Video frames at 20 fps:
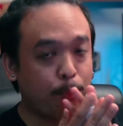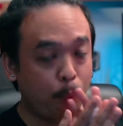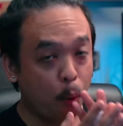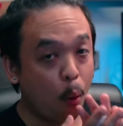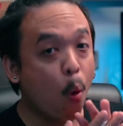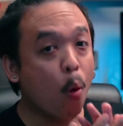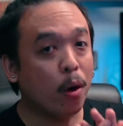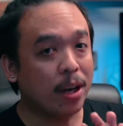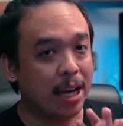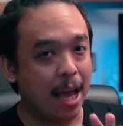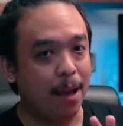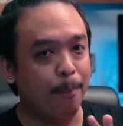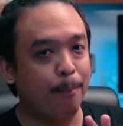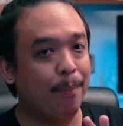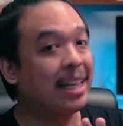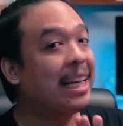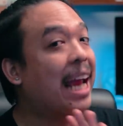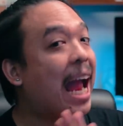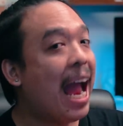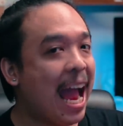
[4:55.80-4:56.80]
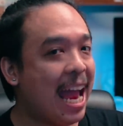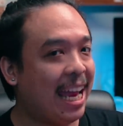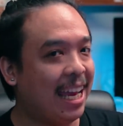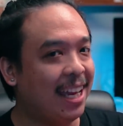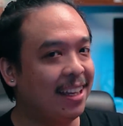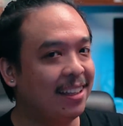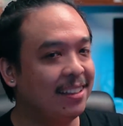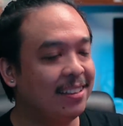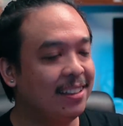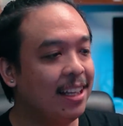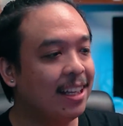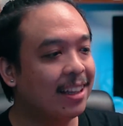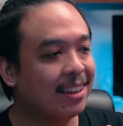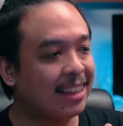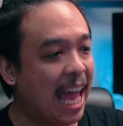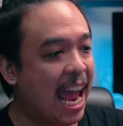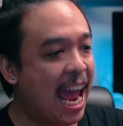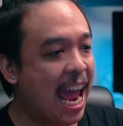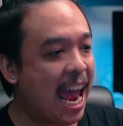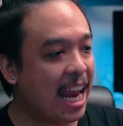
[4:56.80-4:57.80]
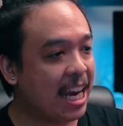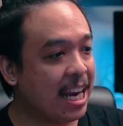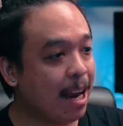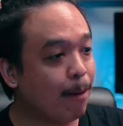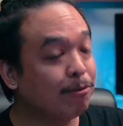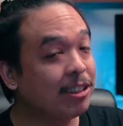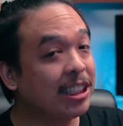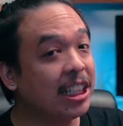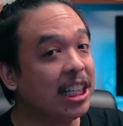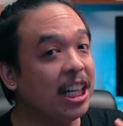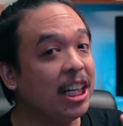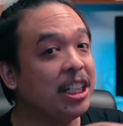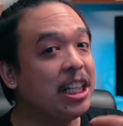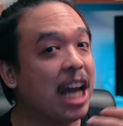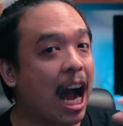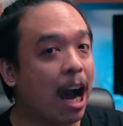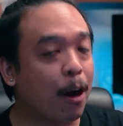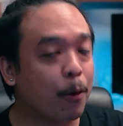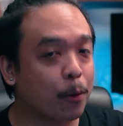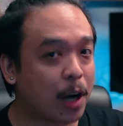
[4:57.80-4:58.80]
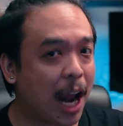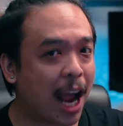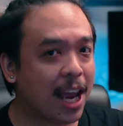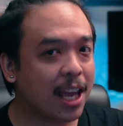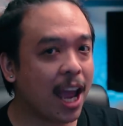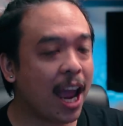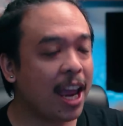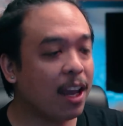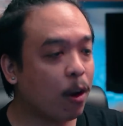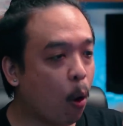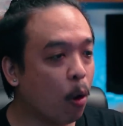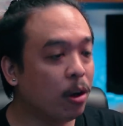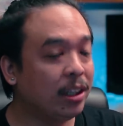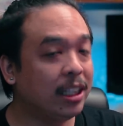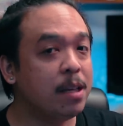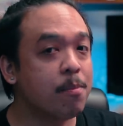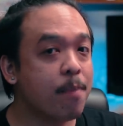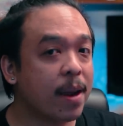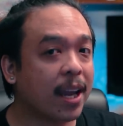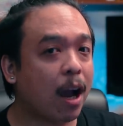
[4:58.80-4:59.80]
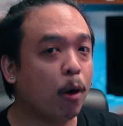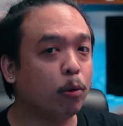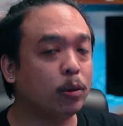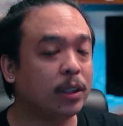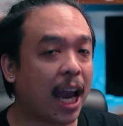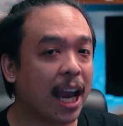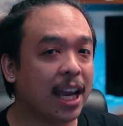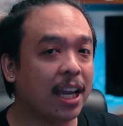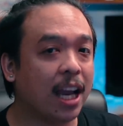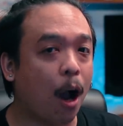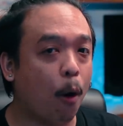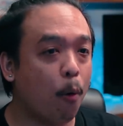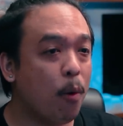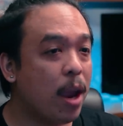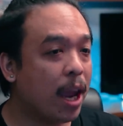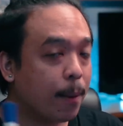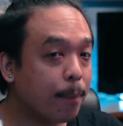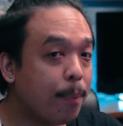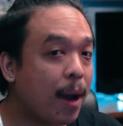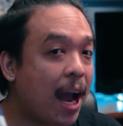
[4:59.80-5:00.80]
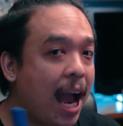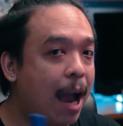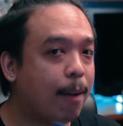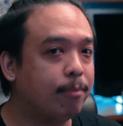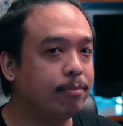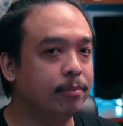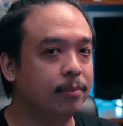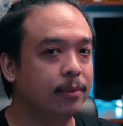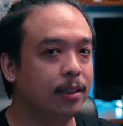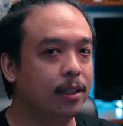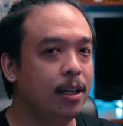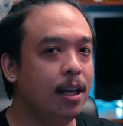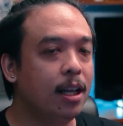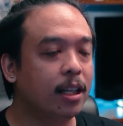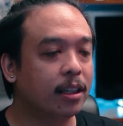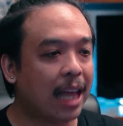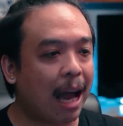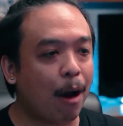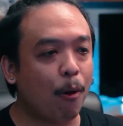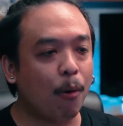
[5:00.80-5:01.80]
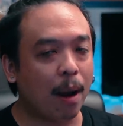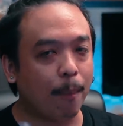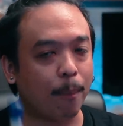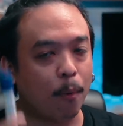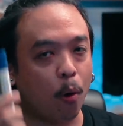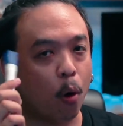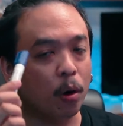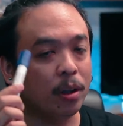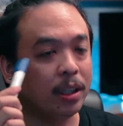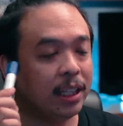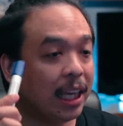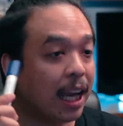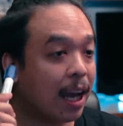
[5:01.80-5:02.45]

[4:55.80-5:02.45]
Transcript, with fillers: พูดอ่ะมันง่าย แต่นำเสนออย่างไรให้คนที่ไม่เข้าใจเขาเห็นภาพ เท่ากับคนที่